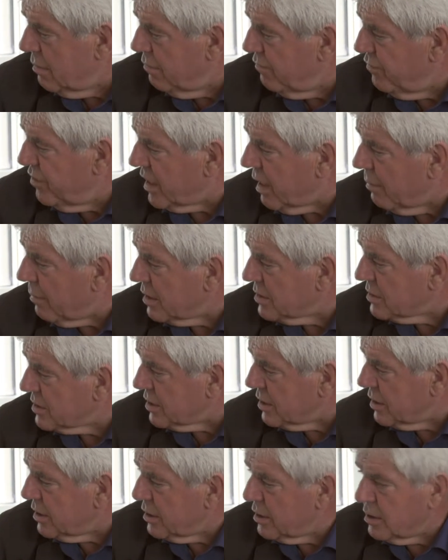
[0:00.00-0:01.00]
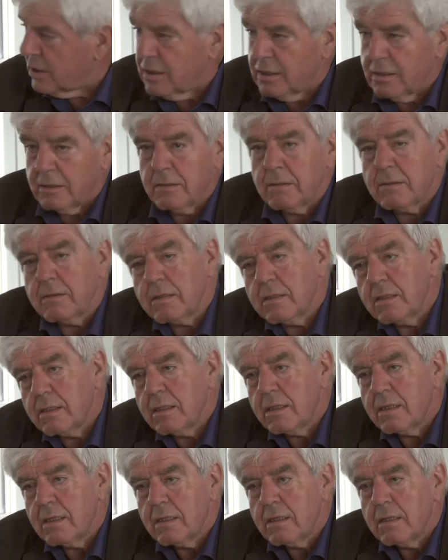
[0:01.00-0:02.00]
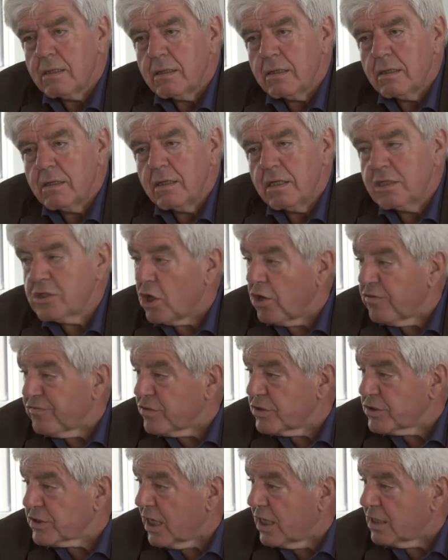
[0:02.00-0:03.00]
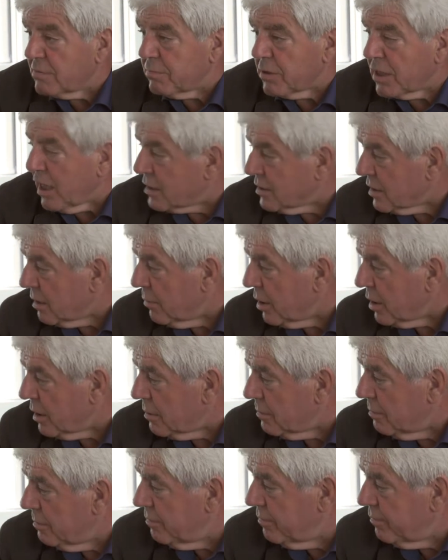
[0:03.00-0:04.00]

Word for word: Wie kann man sie in der Öffentlichkeit bekannter machen?